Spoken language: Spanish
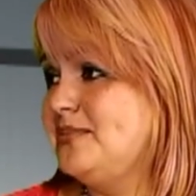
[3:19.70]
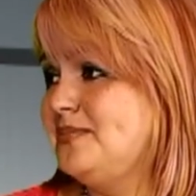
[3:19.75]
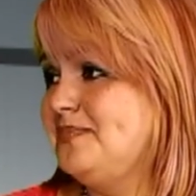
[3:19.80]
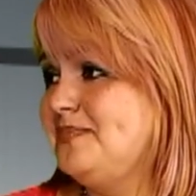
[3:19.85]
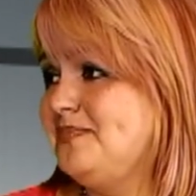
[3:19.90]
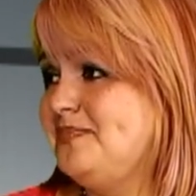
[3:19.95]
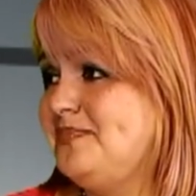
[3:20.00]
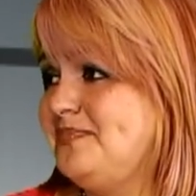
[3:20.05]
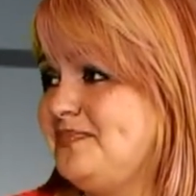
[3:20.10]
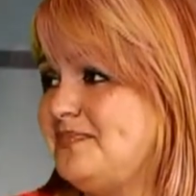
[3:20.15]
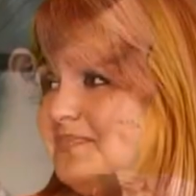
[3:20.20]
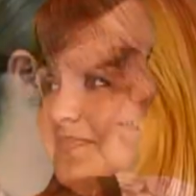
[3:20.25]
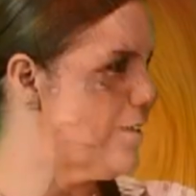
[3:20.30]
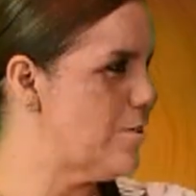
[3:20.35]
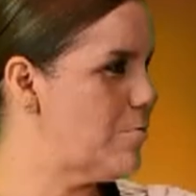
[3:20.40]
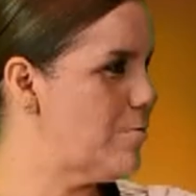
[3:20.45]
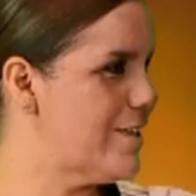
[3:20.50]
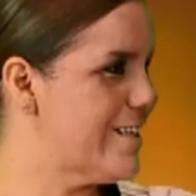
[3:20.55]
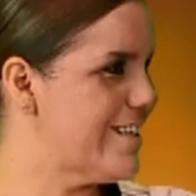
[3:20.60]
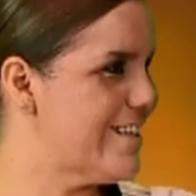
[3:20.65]
Así es,
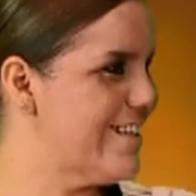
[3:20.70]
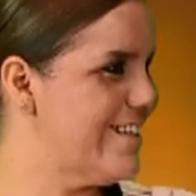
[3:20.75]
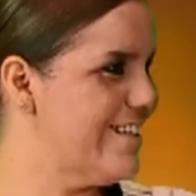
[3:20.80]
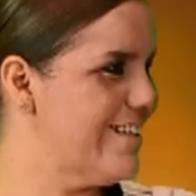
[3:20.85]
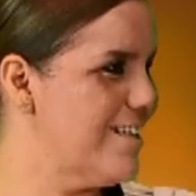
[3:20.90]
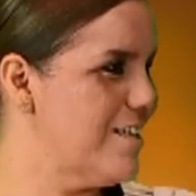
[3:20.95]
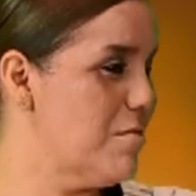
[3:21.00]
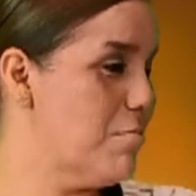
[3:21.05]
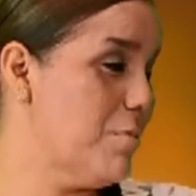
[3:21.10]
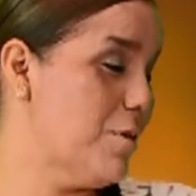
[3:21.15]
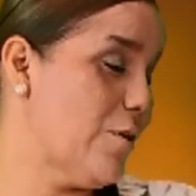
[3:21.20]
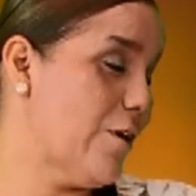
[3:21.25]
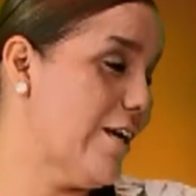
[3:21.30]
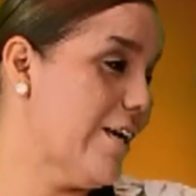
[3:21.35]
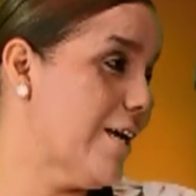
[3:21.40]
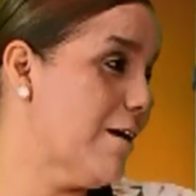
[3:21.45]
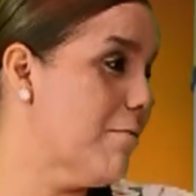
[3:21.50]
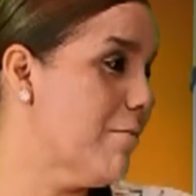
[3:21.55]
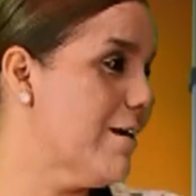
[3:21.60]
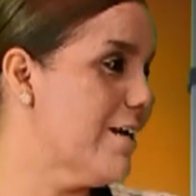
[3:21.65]
Roberta. Pero
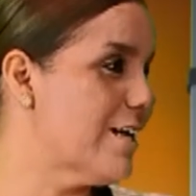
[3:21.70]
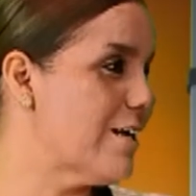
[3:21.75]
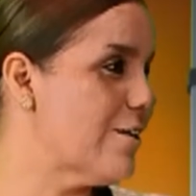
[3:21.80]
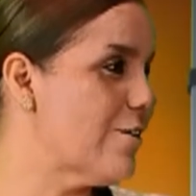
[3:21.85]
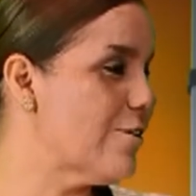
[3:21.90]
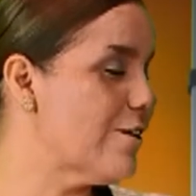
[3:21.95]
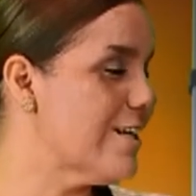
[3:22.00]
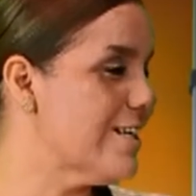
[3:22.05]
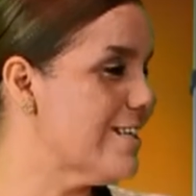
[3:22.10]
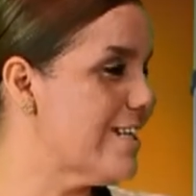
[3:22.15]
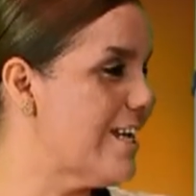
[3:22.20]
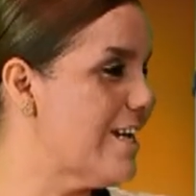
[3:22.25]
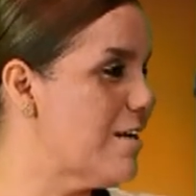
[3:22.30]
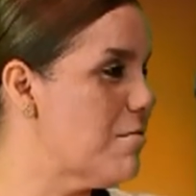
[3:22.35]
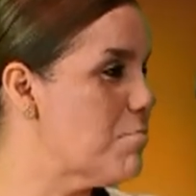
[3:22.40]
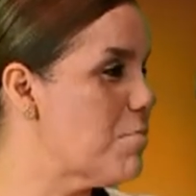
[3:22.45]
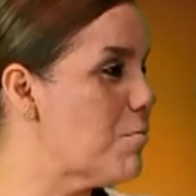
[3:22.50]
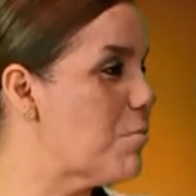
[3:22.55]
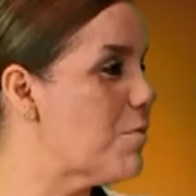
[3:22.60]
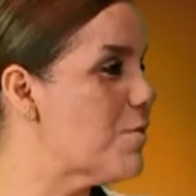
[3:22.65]
hay que ver, ¿no? Qué tan
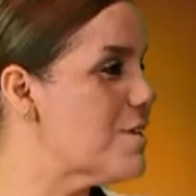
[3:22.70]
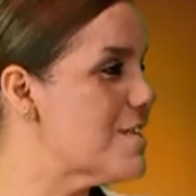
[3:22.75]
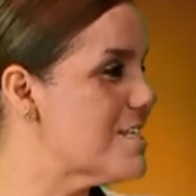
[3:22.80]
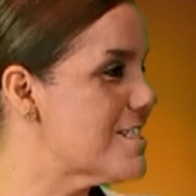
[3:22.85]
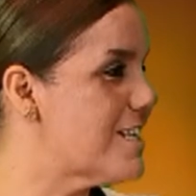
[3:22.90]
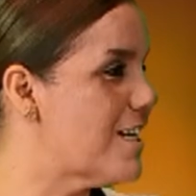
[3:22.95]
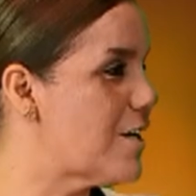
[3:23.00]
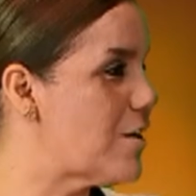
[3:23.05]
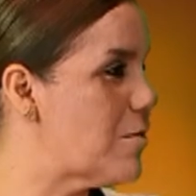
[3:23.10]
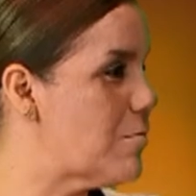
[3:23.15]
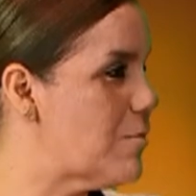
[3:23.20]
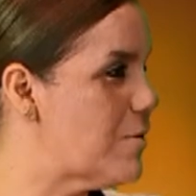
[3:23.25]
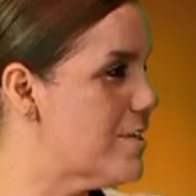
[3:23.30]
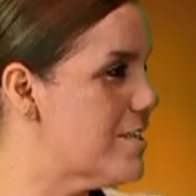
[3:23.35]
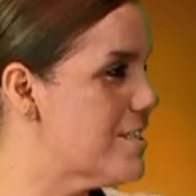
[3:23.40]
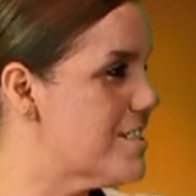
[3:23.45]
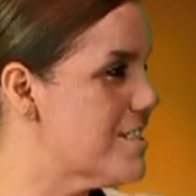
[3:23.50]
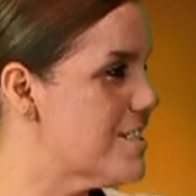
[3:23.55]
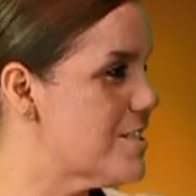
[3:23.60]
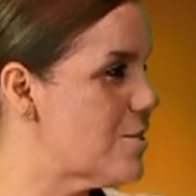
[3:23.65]
limpio puede estar, como
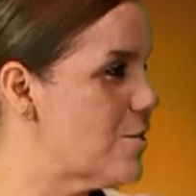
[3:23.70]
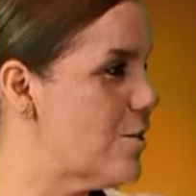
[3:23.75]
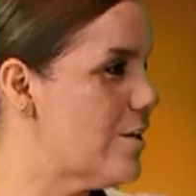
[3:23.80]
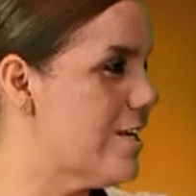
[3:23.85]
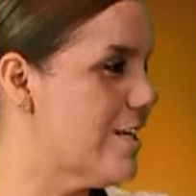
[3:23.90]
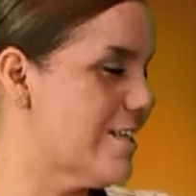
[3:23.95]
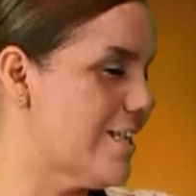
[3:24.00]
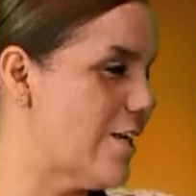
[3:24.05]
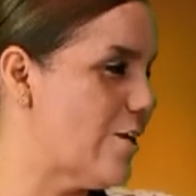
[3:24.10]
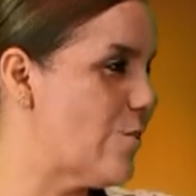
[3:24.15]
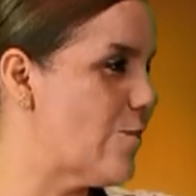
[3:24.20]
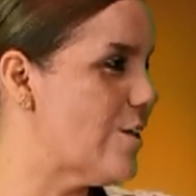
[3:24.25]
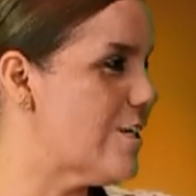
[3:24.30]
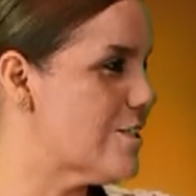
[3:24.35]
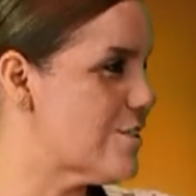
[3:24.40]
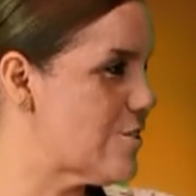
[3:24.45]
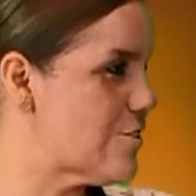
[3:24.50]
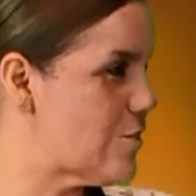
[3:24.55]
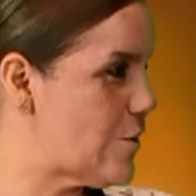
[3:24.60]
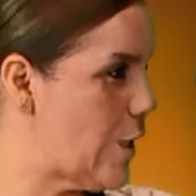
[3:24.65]
dices tú, y qué tan
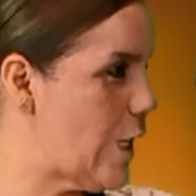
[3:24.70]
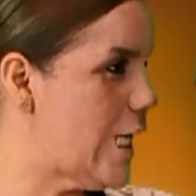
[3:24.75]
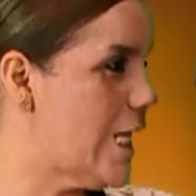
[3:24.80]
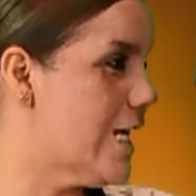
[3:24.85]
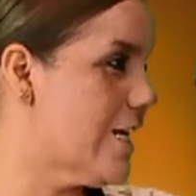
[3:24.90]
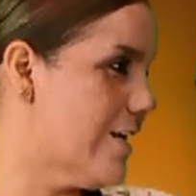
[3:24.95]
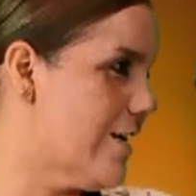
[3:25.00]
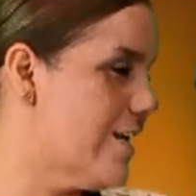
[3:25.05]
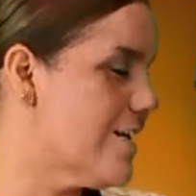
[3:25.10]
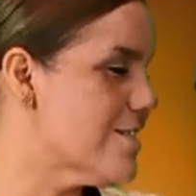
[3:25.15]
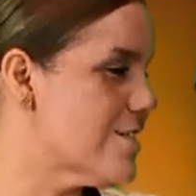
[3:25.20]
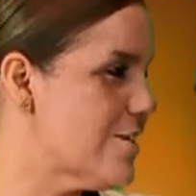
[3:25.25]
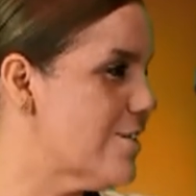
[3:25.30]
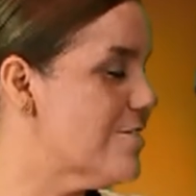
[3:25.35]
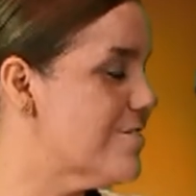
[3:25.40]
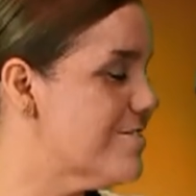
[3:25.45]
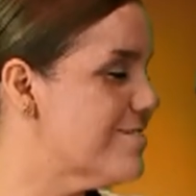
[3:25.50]
honesto soy en la relación.